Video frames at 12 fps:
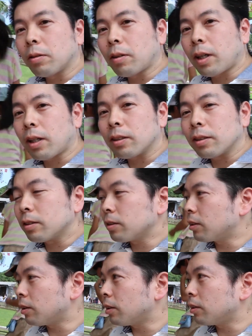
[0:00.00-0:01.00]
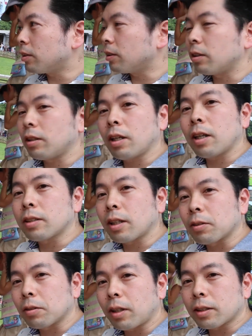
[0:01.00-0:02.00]
はリアさ
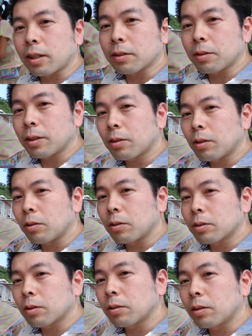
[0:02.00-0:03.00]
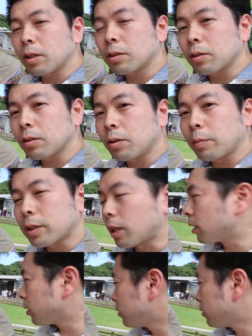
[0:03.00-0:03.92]
んとユハさんそれぞれ乗るそうです。大間さん